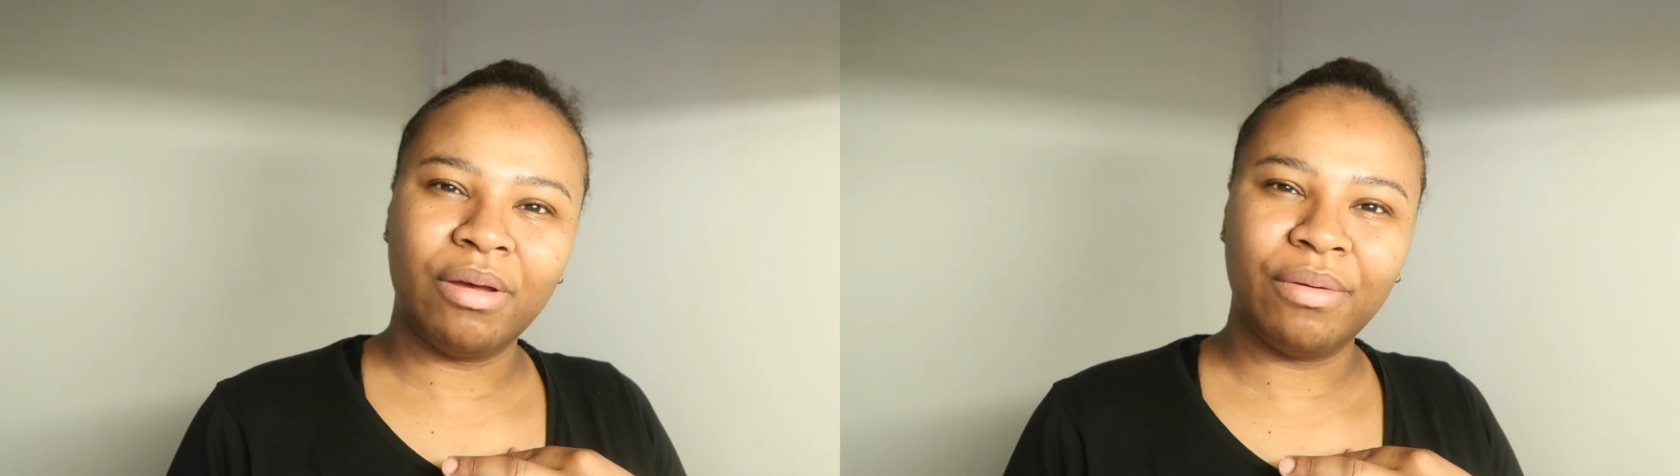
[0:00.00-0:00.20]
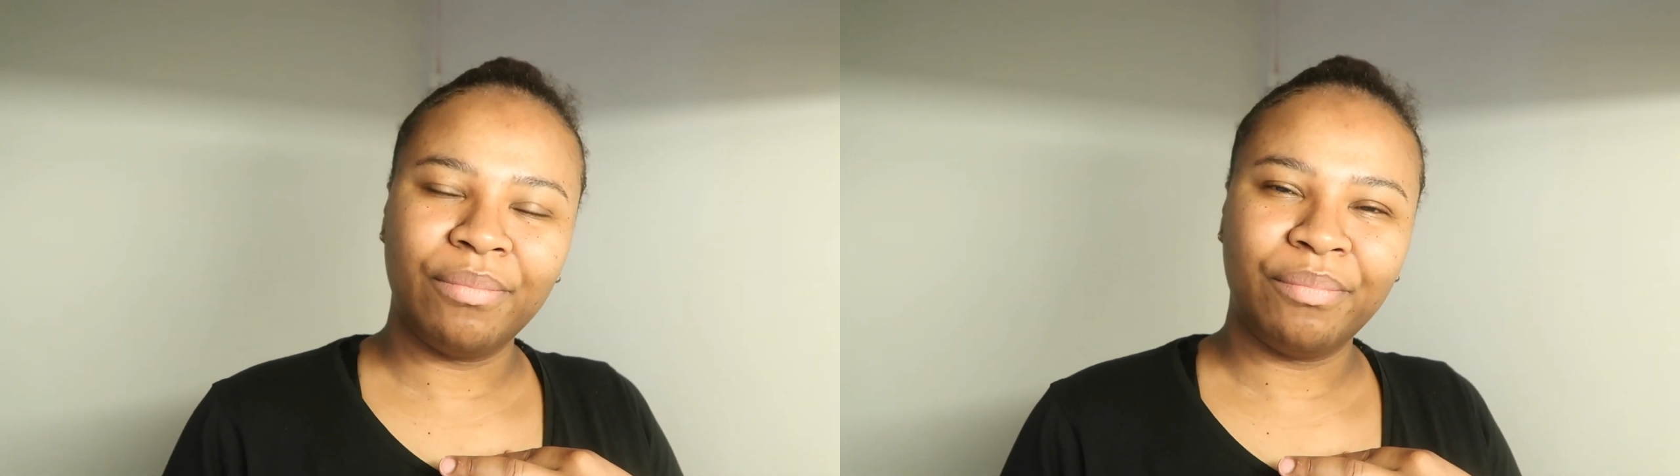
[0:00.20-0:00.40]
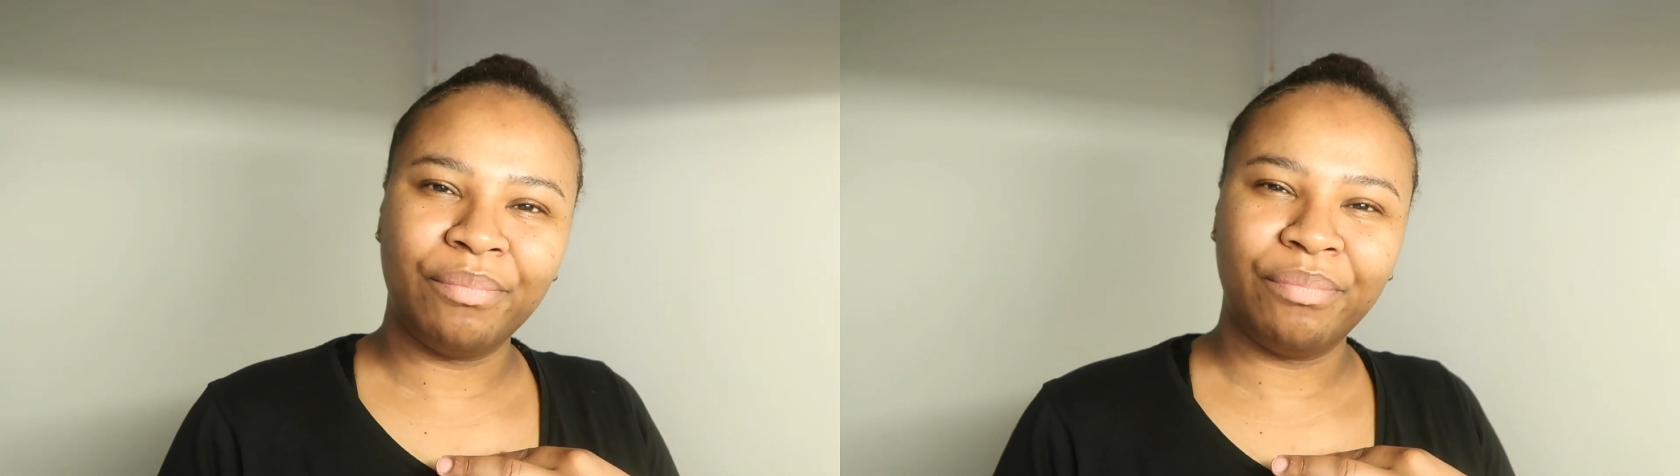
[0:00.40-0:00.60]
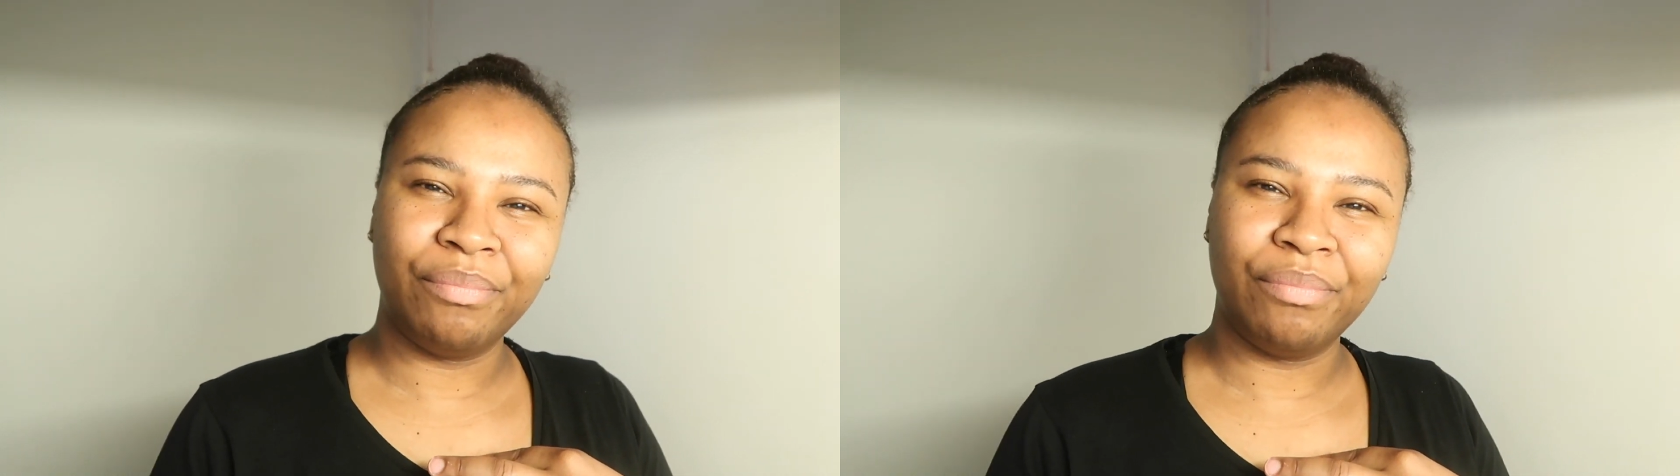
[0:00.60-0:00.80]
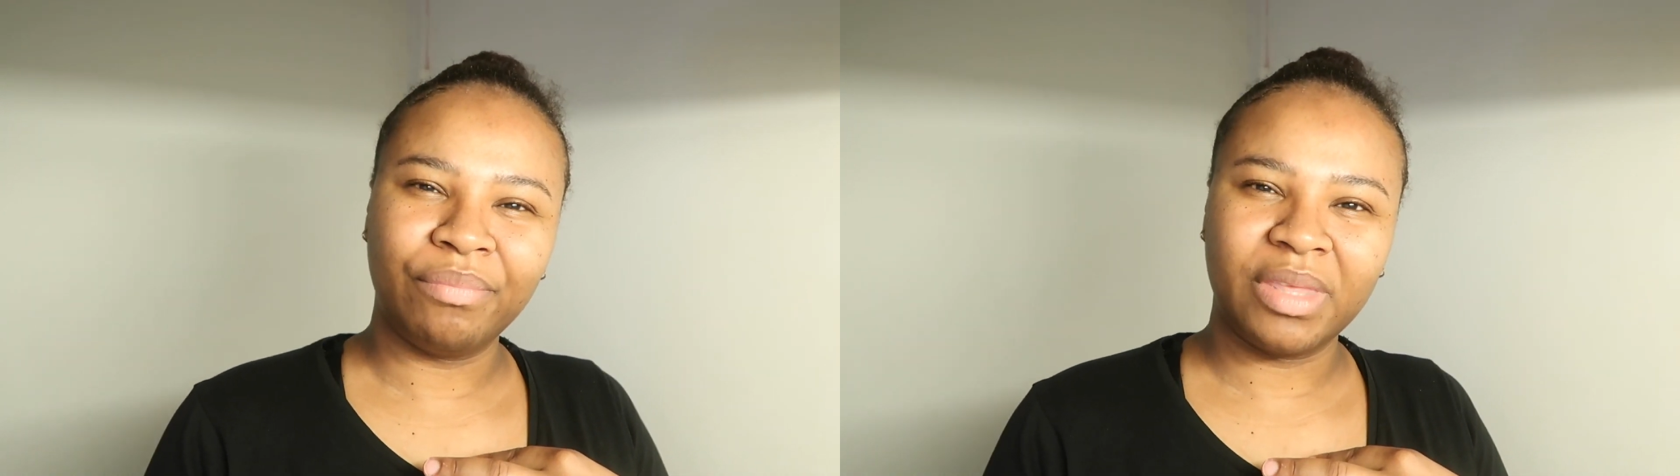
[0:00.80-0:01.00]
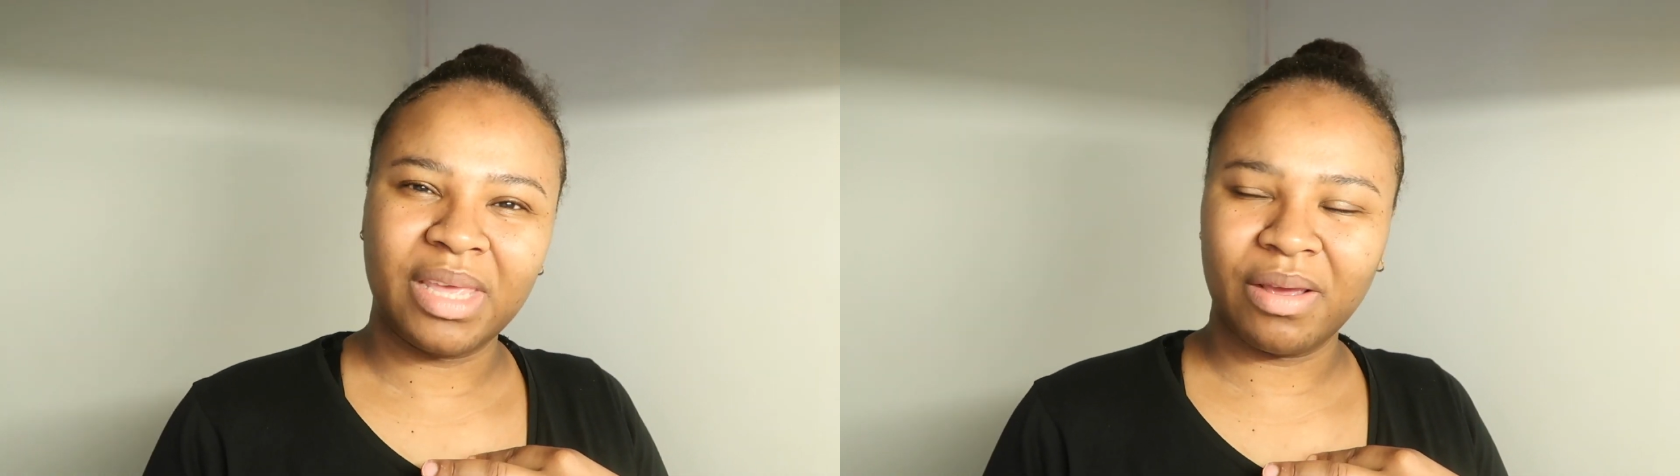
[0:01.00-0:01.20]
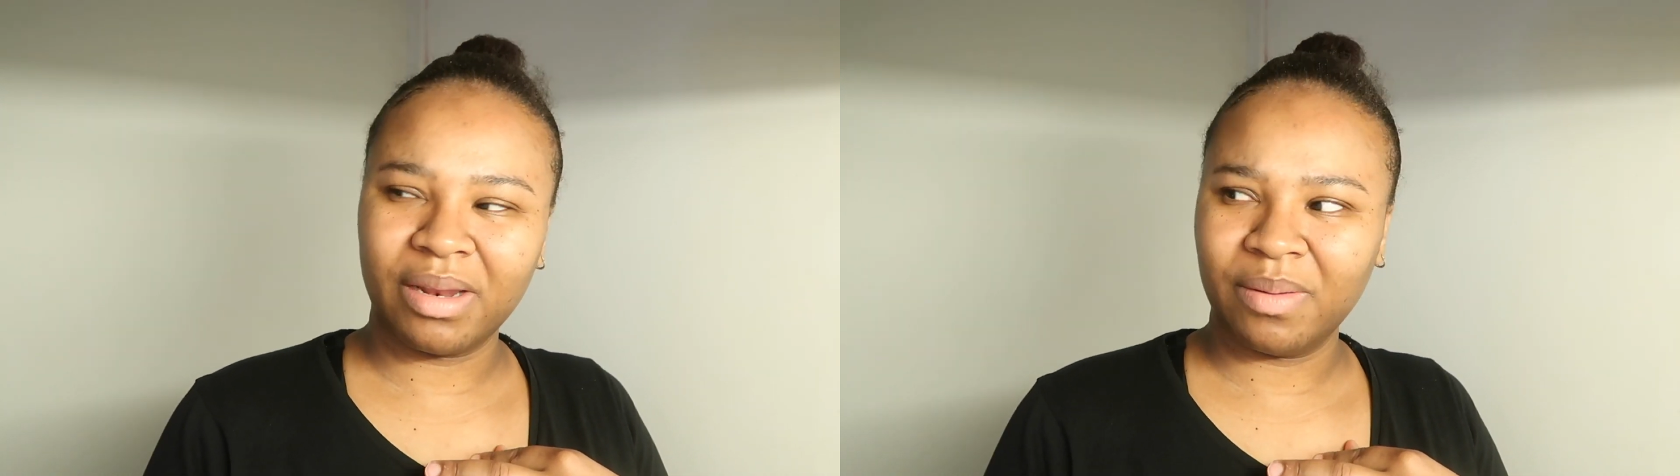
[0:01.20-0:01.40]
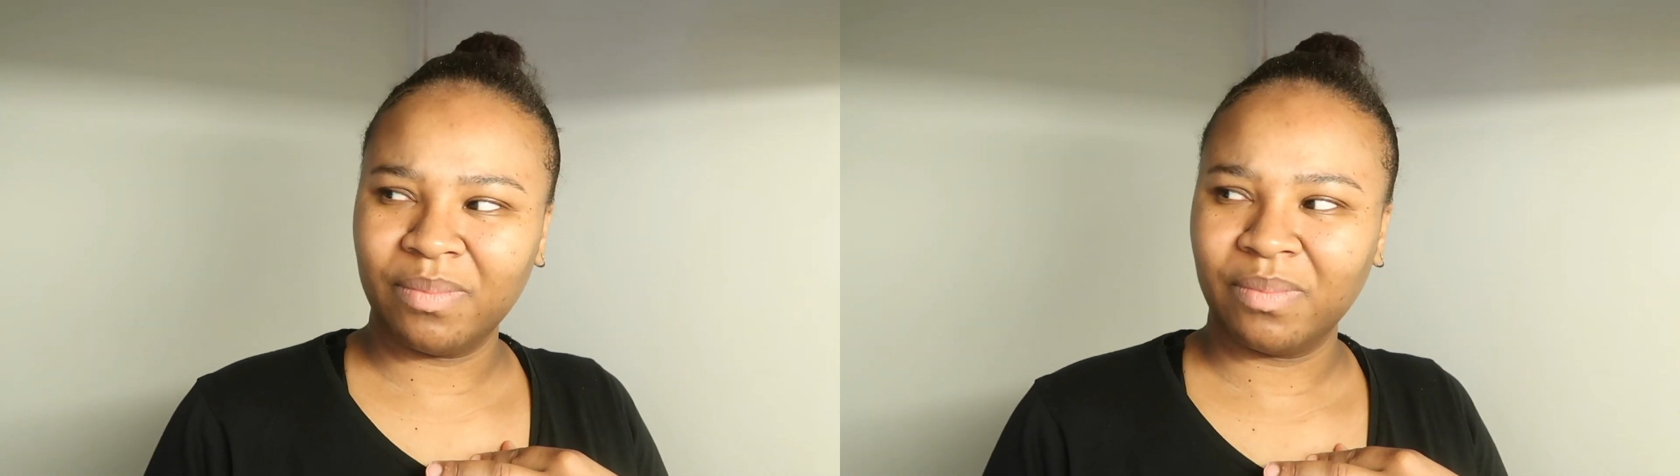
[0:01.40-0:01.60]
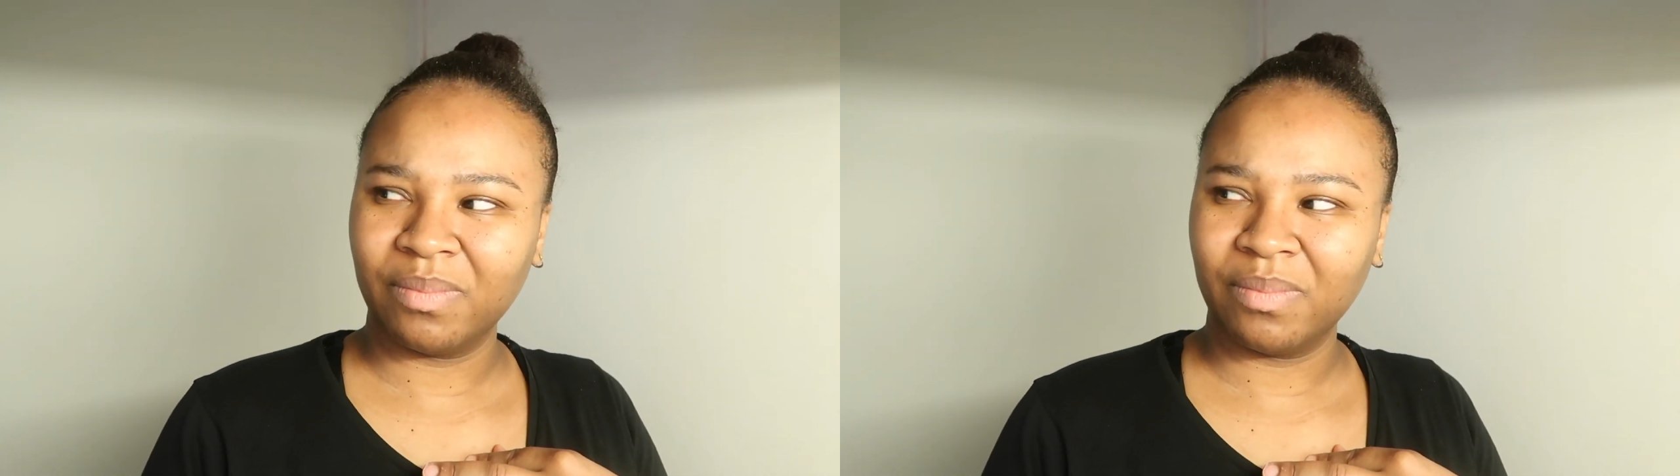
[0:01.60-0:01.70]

Euh, quelle heure il